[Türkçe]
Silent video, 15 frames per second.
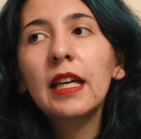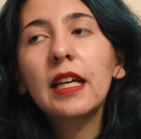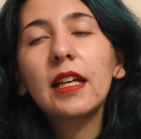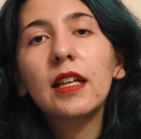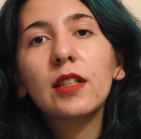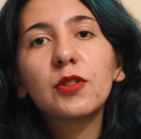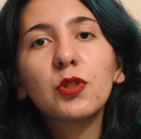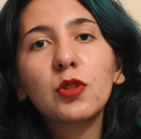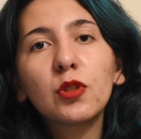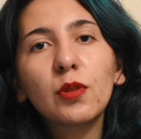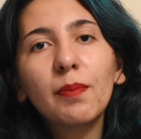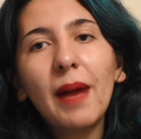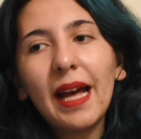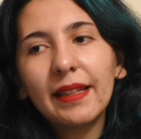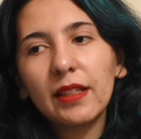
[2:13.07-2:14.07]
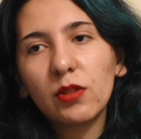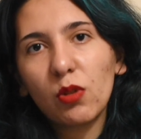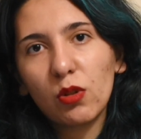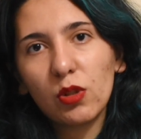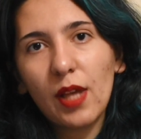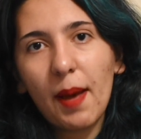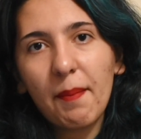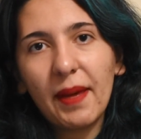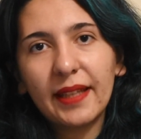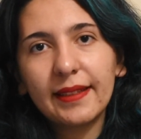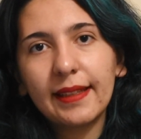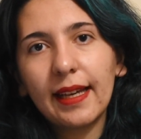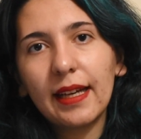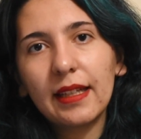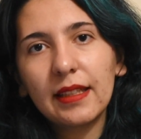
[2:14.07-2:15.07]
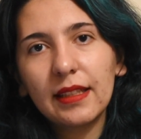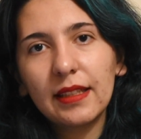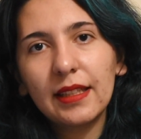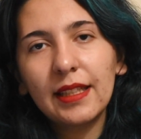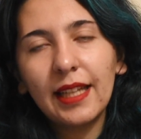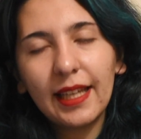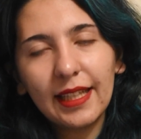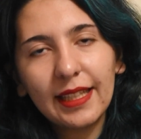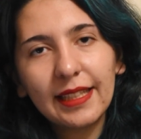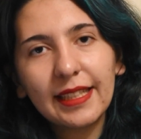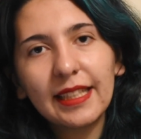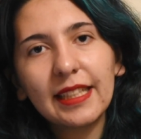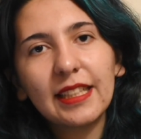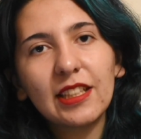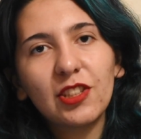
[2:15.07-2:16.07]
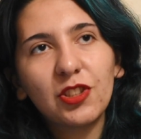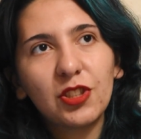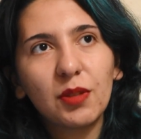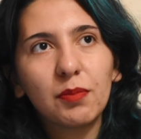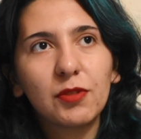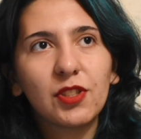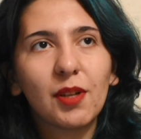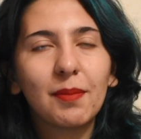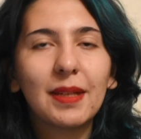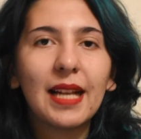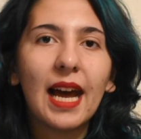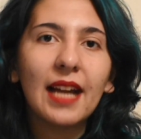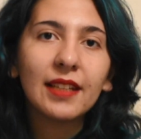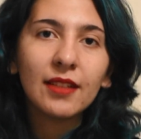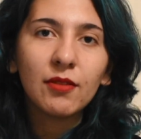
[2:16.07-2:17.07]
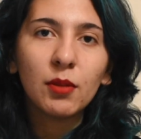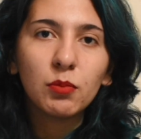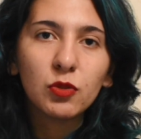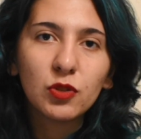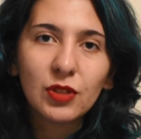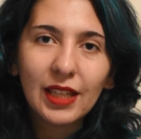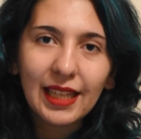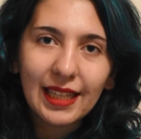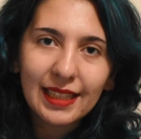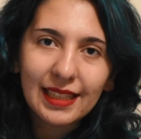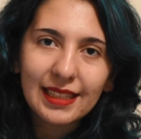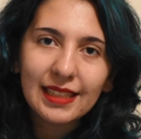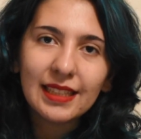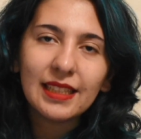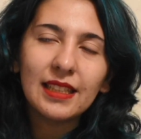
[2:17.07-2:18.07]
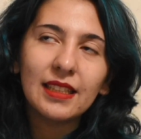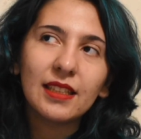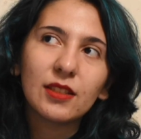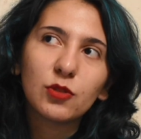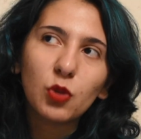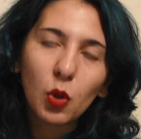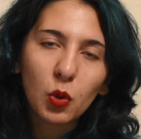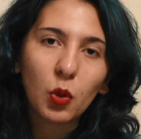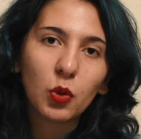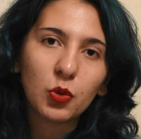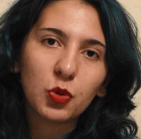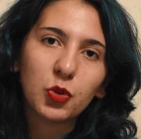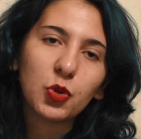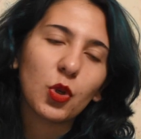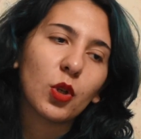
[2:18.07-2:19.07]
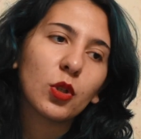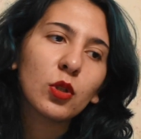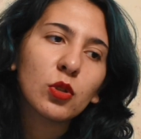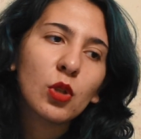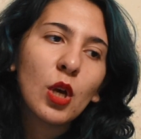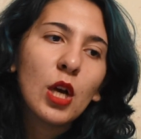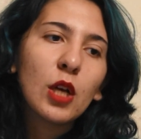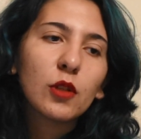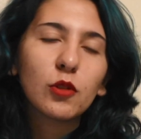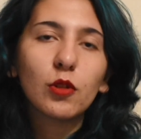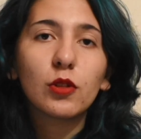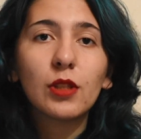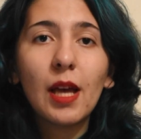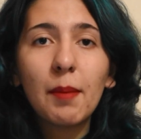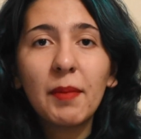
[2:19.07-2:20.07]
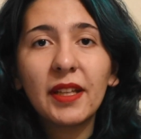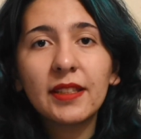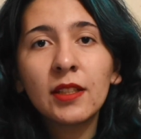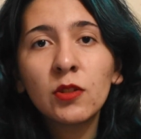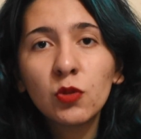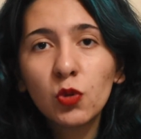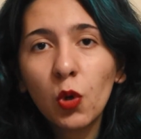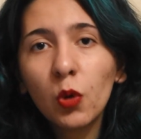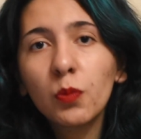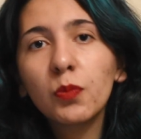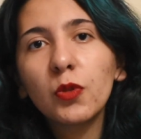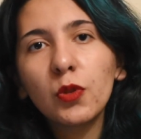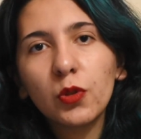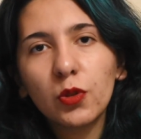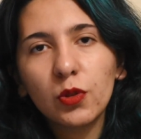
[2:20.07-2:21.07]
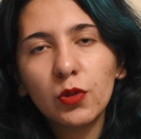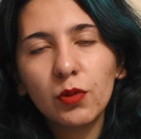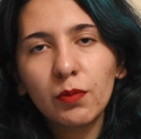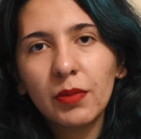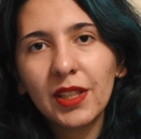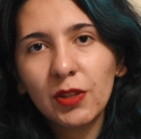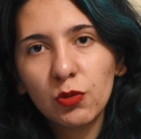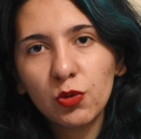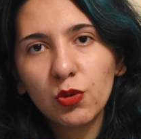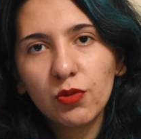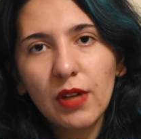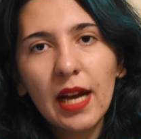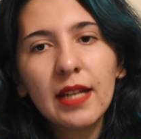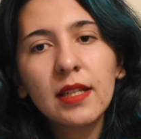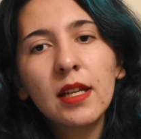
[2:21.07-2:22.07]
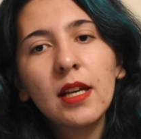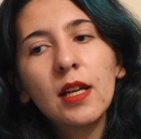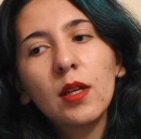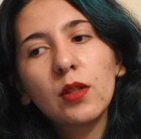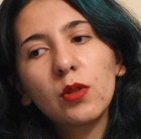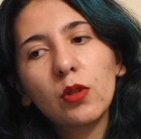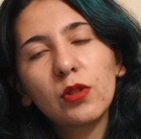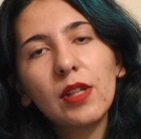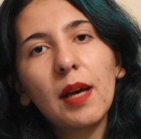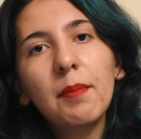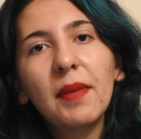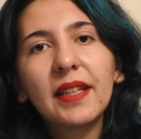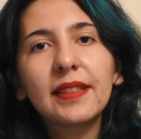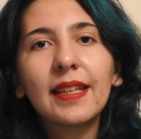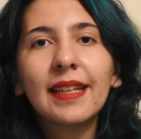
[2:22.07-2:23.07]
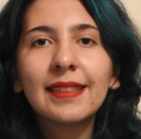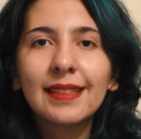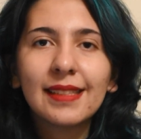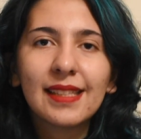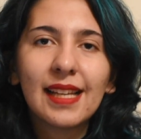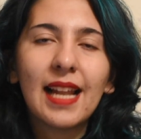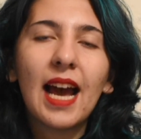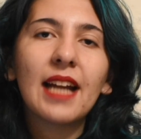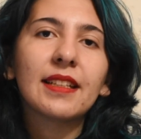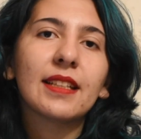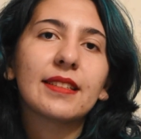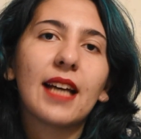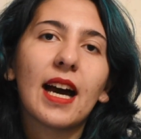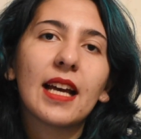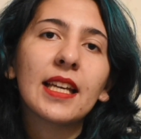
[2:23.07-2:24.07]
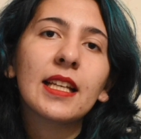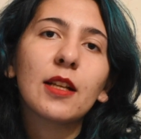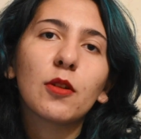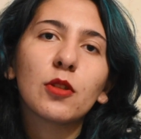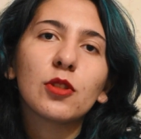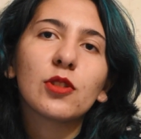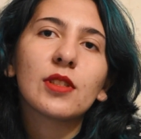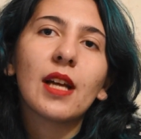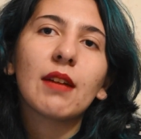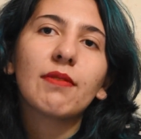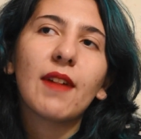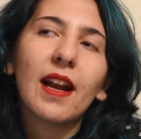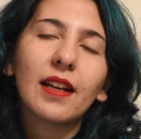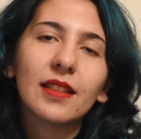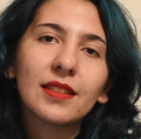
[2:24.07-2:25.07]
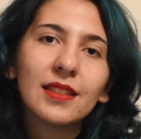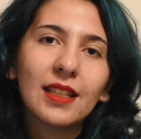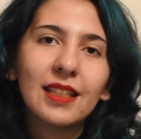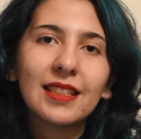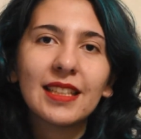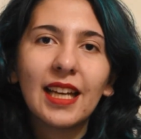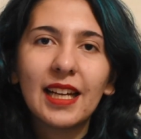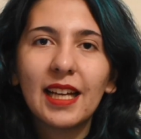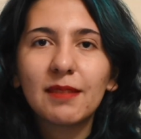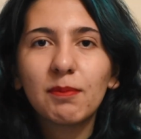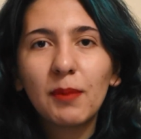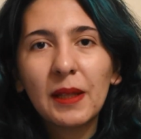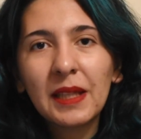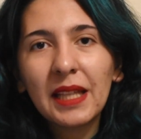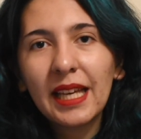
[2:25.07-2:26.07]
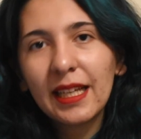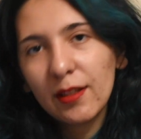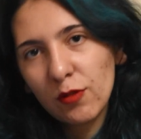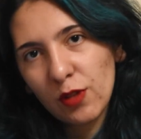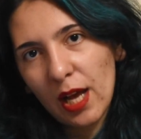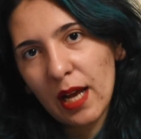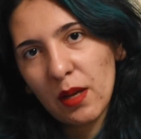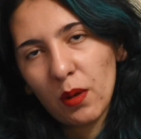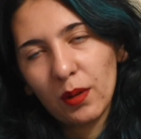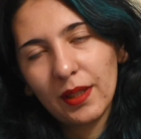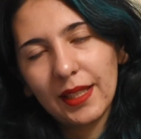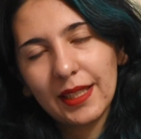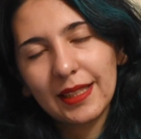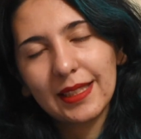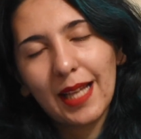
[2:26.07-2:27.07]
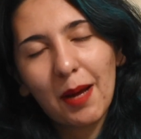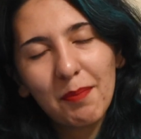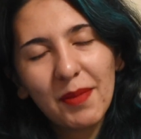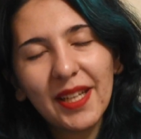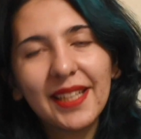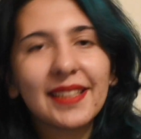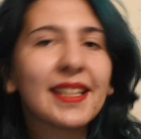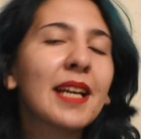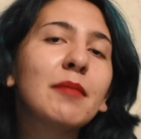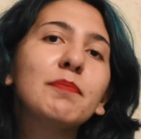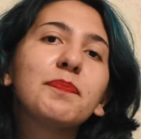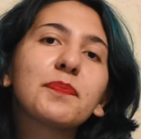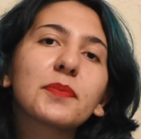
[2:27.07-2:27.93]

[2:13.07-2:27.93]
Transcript: E, çünkü ben de sosyal medya ile ilgili iş yapacağım ileride ve bununla ilgili e, çok konuşuyoruz. Sosyal medyanın çok büyük bir gücü var. Sosyal medyaya diziler de dahil. O yüzden farkındalık yaratmanın en güzel yollarından biri de